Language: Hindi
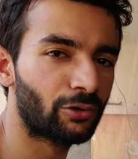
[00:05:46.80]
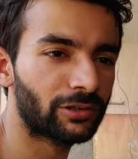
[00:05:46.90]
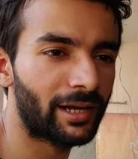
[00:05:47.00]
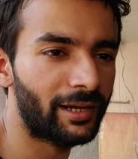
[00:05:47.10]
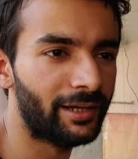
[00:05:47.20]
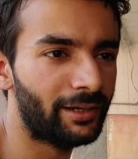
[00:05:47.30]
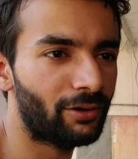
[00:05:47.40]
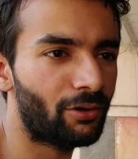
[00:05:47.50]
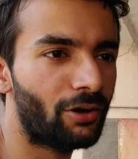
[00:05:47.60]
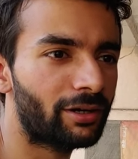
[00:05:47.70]
होता है
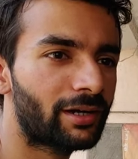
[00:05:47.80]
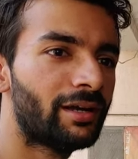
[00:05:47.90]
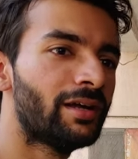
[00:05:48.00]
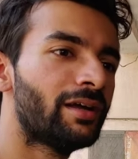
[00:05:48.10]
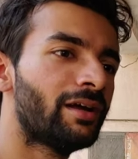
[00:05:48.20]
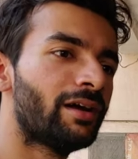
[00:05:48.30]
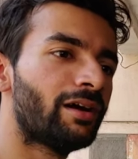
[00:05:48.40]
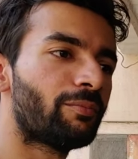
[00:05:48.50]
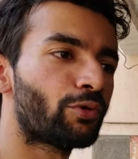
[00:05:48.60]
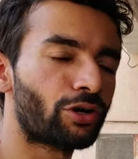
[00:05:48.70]
और
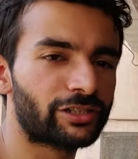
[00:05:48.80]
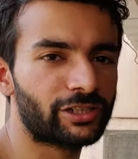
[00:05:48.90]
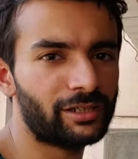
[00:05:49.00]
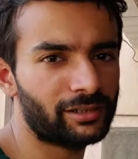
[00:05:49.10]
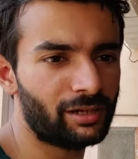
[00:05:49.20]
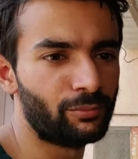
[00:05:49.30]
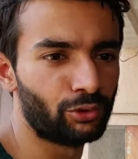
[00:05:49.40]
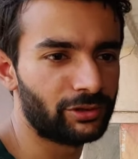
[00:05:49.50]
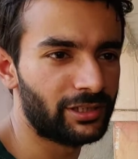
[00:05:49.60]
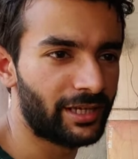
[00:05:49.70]
प्रोडक्शन कम
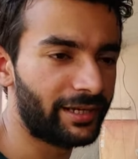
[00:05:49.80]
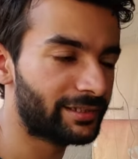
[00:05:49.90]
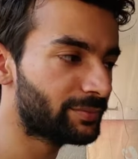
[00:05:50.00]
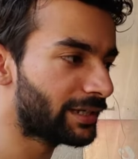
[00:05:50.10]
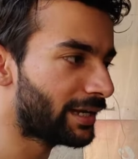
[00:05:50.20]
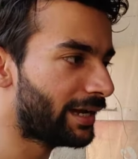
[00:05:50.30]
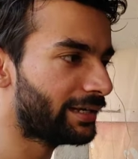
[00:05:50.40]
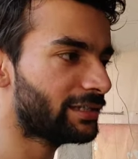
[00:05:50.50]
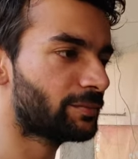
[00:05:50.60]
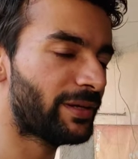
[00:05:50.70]
होती है इसमें क्या है
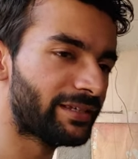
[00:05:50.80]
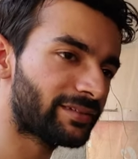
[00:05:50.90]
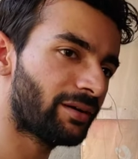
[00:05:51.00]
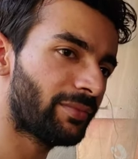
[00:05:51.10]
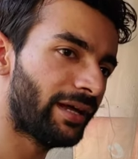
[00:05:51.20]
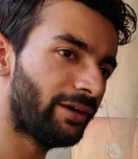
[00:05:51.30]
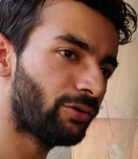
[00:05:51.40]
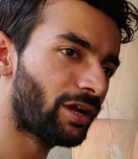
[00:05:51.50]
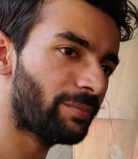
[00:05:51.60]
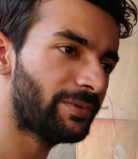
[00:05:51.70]
कि स्पेस कम है
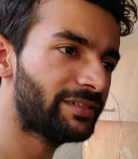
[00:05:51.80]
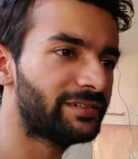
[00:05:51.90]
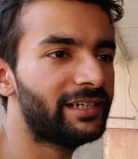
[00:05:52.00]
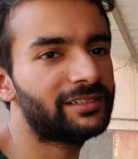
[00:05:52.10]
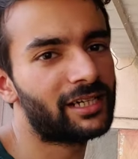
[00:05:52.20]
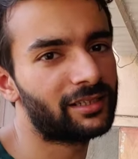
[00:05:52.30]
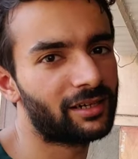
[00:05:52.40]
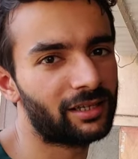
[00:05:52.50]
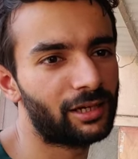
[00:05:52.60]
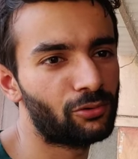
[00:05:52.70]
और आपने सीट ज्यादा
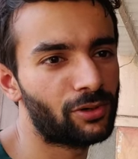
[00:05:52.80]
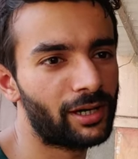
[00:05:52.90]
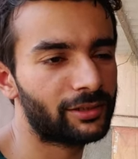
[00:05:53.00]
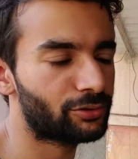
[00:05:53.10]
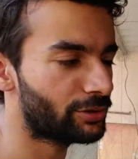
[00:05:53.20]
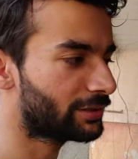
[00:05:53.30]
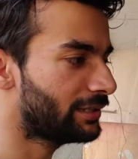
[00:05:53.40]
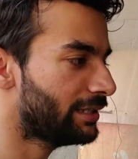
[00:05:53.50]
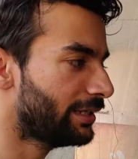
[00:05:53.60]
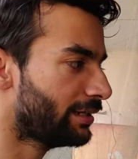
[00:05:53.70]
डाला हुआ है तो
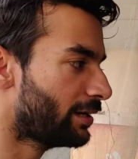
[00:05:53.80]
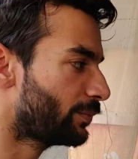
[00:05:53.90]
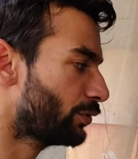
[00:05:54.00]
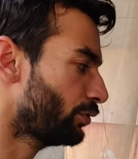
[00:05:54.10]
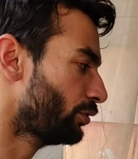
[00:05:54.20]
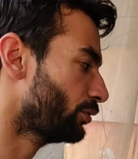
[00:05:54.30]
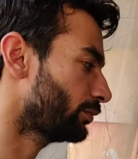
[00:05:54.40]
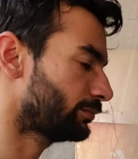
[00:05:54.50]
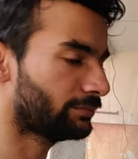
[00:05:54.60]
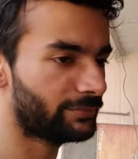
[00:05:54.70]
इसलिए आपको
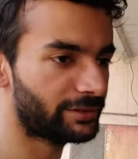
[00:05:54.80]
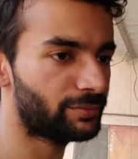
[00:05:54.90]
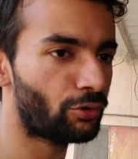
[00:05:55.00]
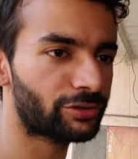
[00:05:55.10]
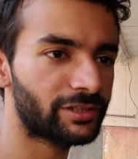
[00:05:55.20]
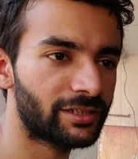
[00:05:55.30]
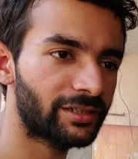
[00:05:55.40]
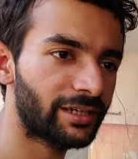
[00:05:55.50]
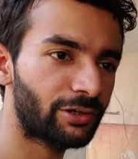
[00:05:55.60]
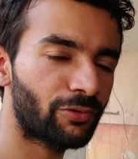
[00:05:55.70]
इसमें
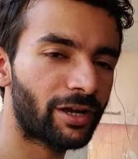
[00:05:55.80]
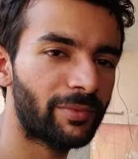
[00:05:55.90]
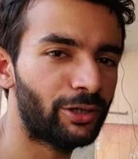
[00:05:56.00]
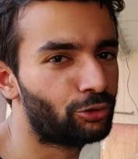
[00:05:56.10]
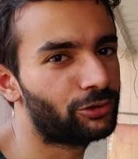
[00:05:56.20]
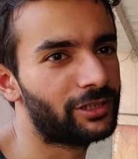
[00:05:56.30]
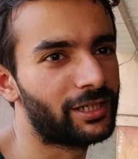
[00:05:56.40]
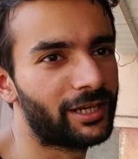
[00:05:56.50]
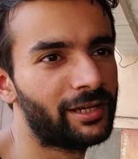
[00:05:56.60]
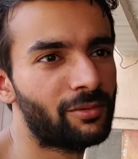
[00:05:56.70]
ऑक्सीजन की रिक्वायरमेंट होती
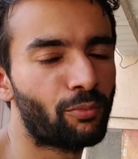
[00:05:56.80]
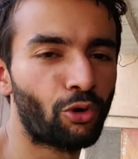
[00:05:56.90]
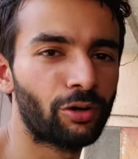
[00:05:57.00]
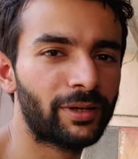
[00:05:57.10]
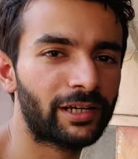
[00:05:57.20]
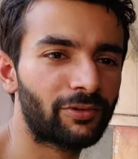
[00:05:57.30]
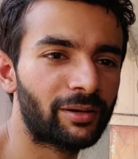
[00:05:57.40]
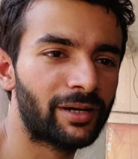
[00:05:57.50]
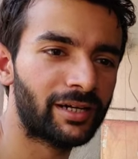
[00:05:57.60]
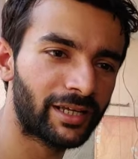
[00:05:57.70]
है पौंड में
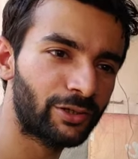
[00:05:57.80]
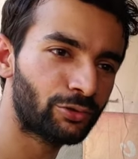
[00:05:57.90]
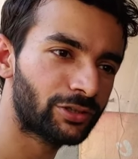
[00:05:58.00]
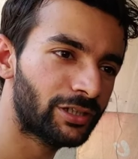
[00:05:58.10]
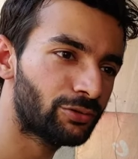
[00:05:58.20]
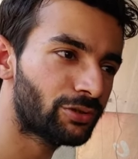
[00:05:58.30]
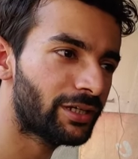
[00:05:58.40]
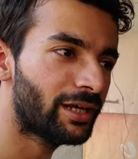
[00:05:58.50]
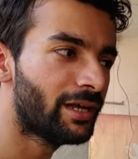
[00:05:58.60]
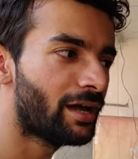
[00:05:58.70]
रिक्वायरमेंट नहीं होती
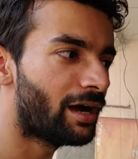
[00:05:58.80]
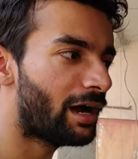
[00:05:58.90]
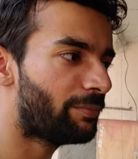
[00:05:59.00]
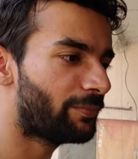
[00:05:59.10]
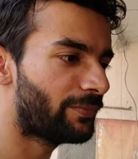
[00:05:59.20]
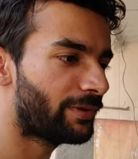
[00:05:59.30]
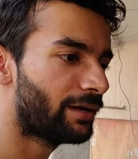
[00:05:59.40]
क्योंकि आप